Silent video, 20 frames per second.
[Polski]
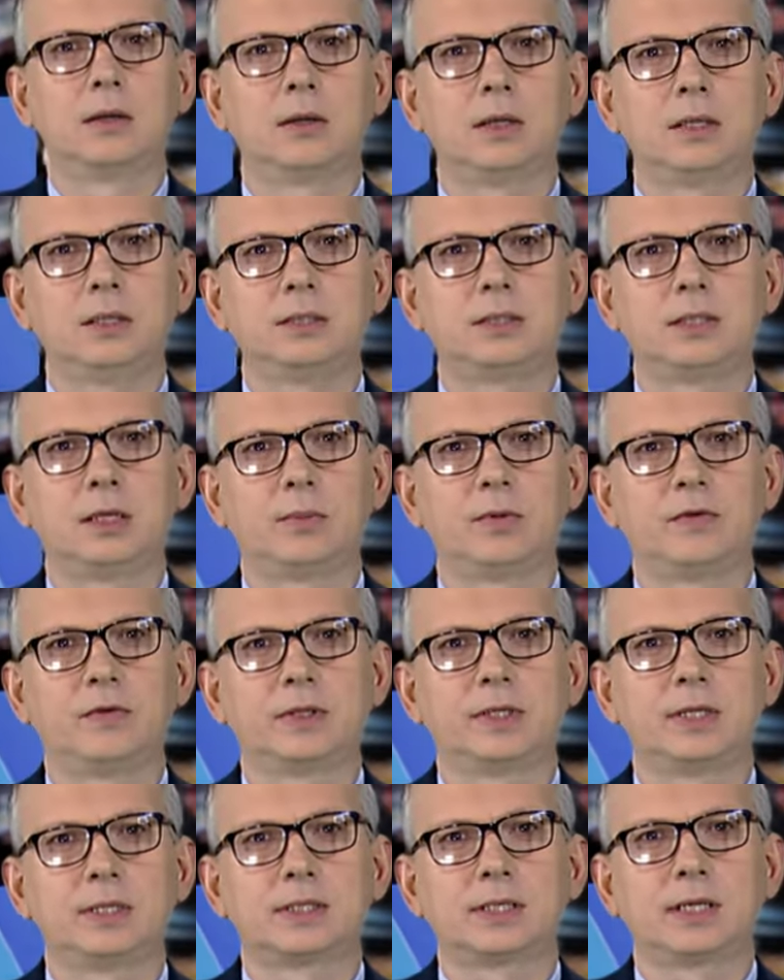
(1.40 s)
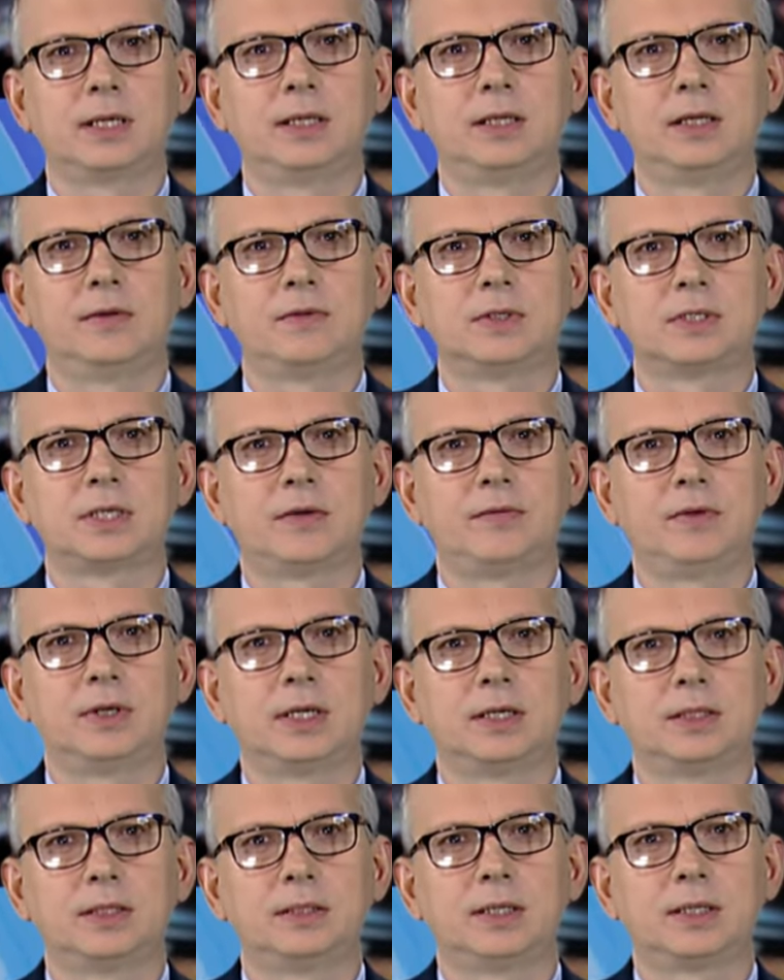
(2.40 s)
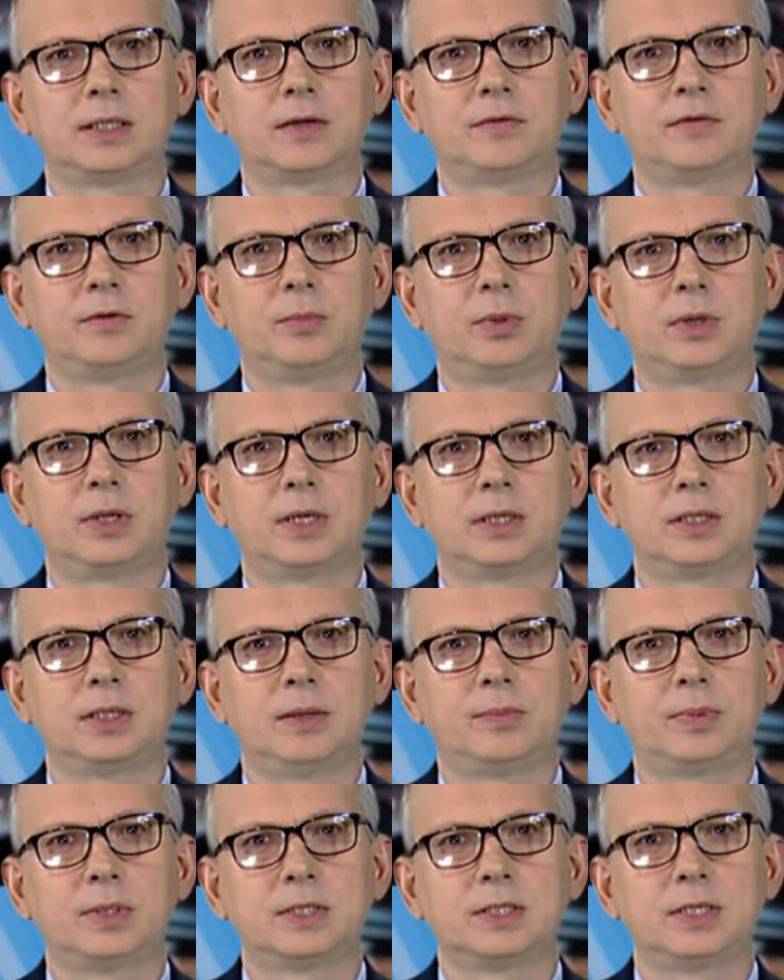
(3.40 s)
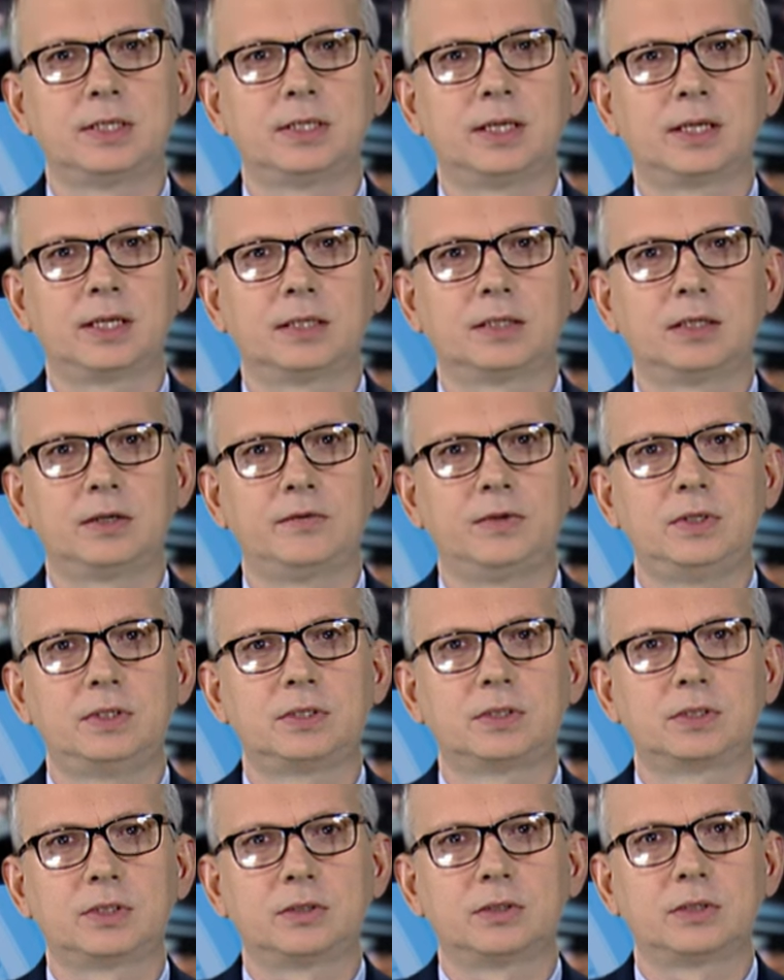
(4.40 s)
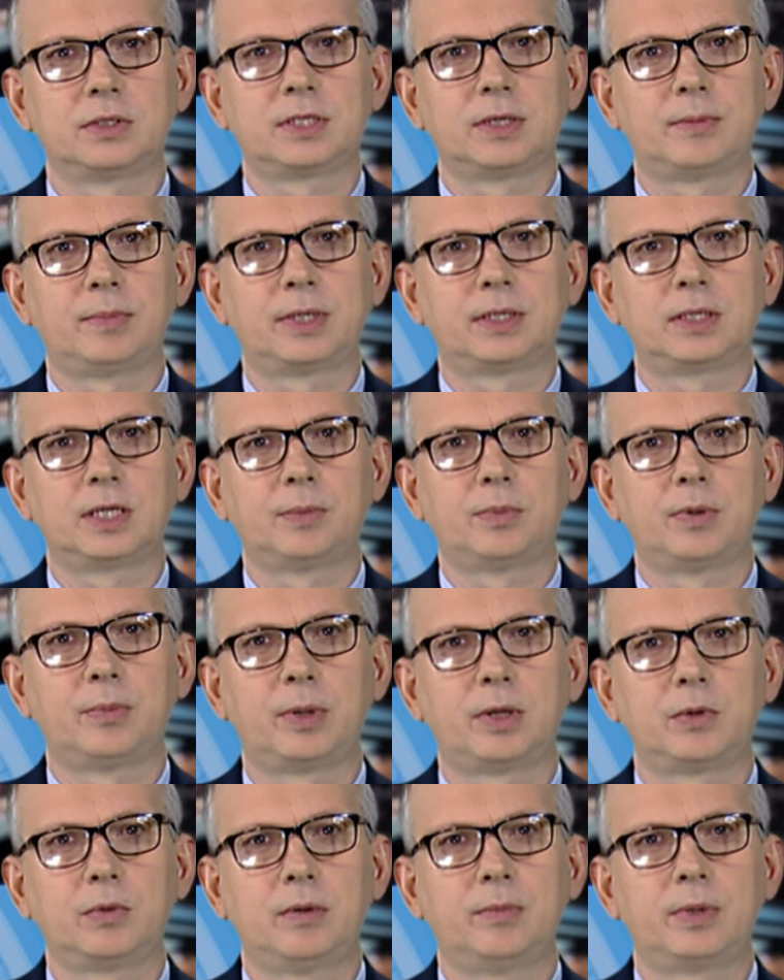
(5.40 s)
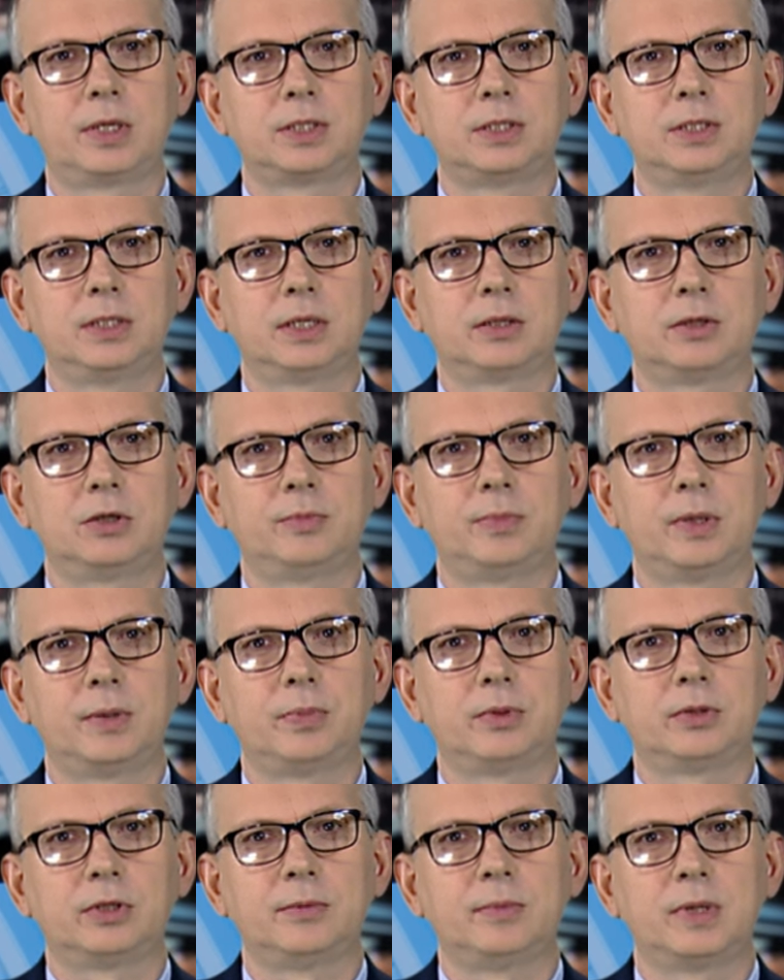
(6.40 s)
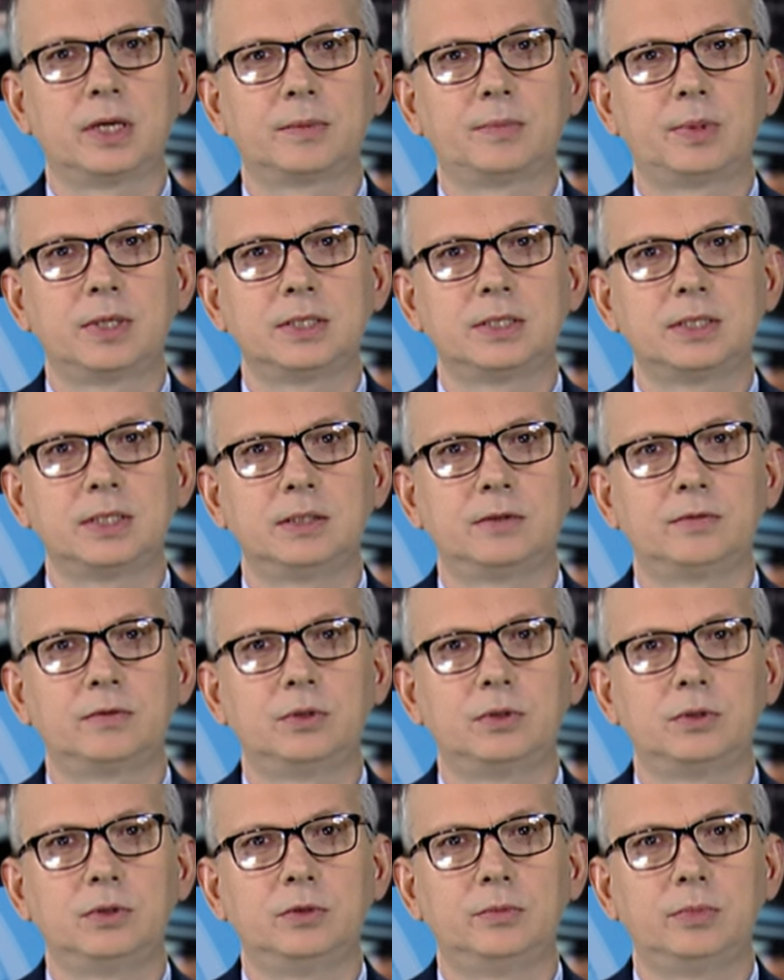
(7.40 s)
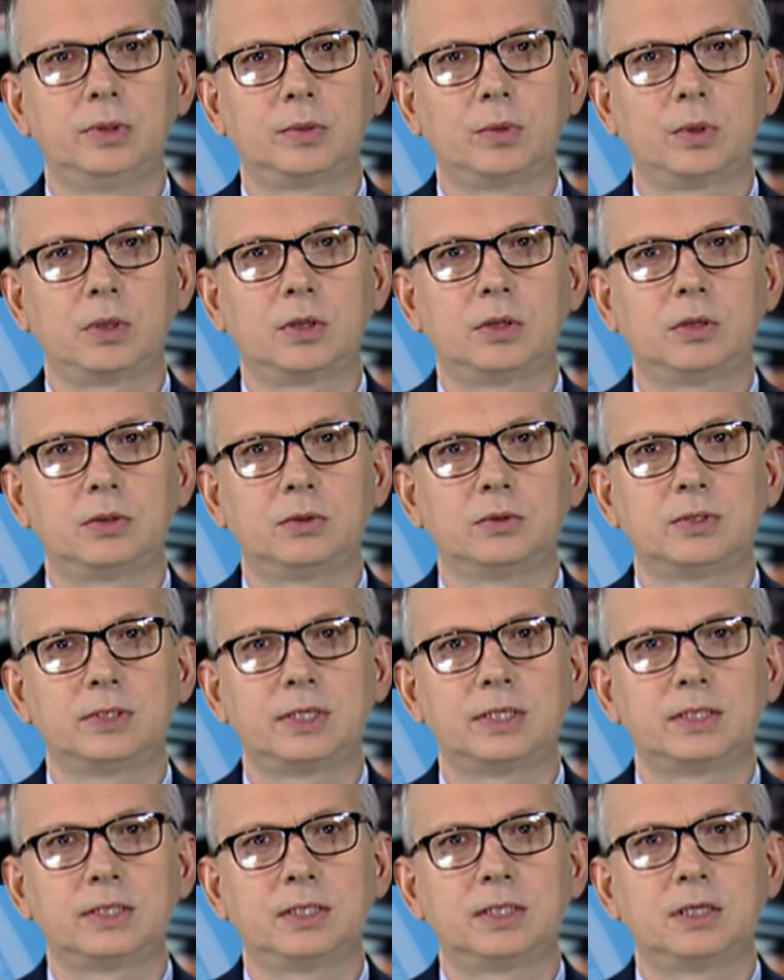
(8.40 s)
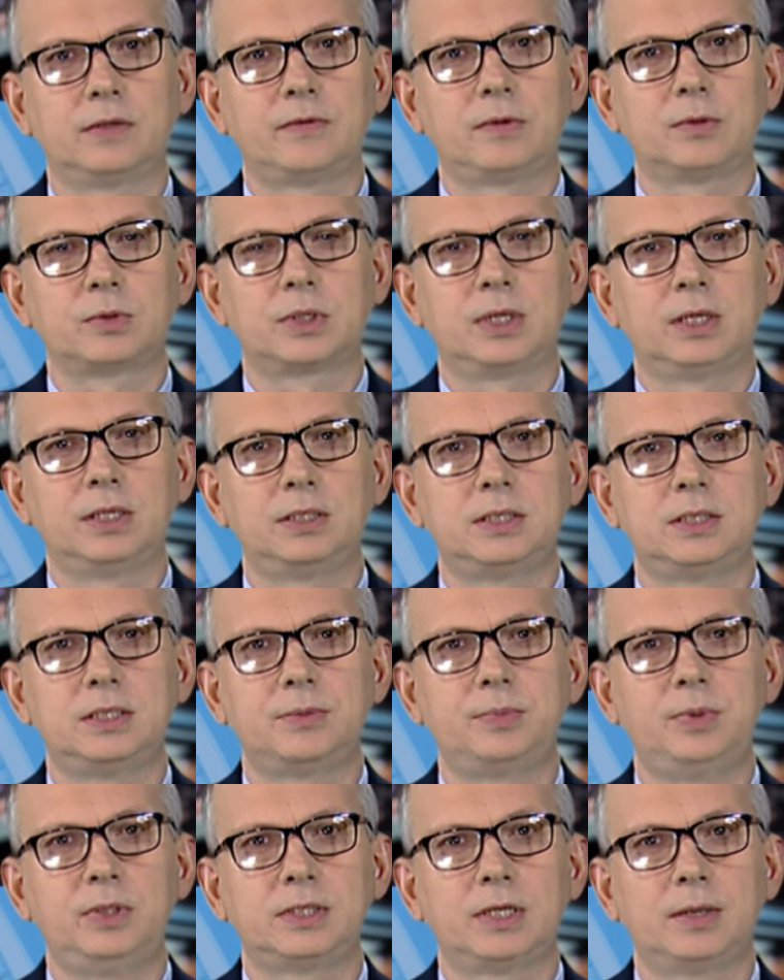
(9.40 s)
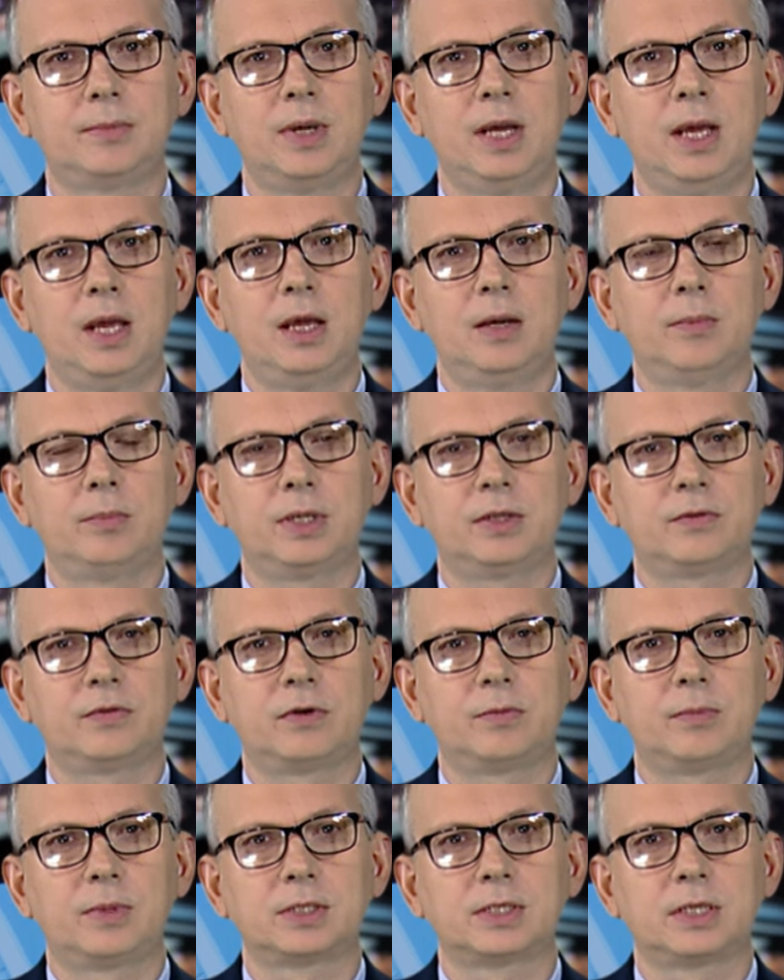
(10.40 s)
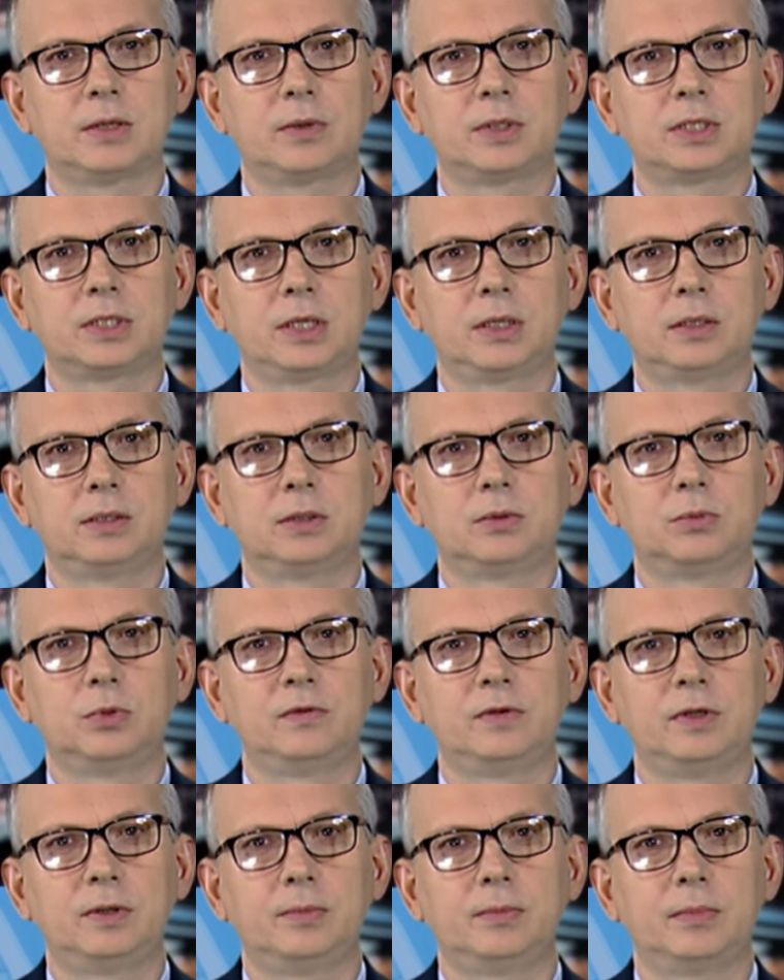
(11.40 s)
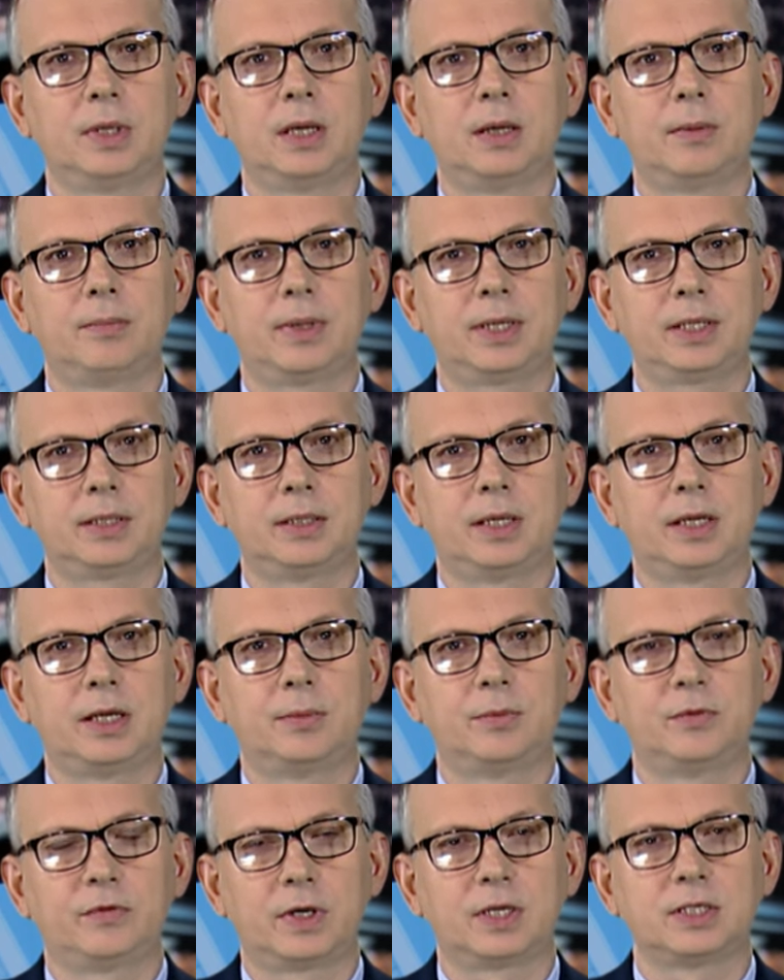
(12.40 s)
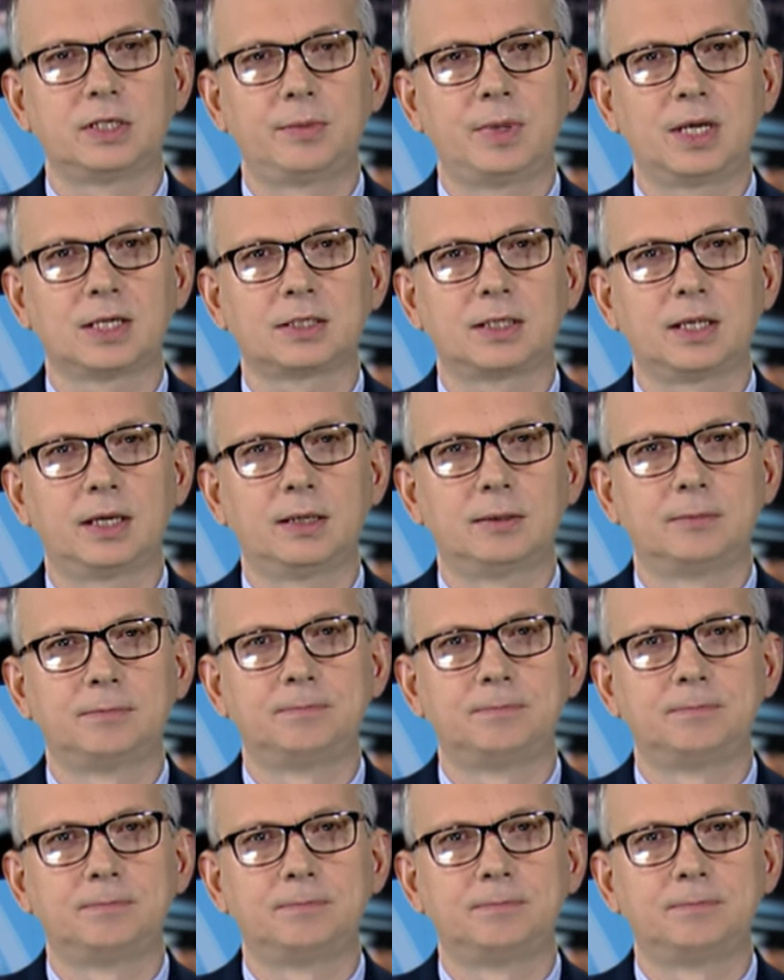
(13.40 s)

Koalicja Obywatelska nie wystawi kandydata w wyborach na prezydenta Katowic. Rządząca partia poparła Marcina Krupę po tym, jak prezydent w grudniu ubiegłego roku zrezygnował z koalicji z PiSem. Platforma stała się jego głównym partnerem w Radzie Miasta.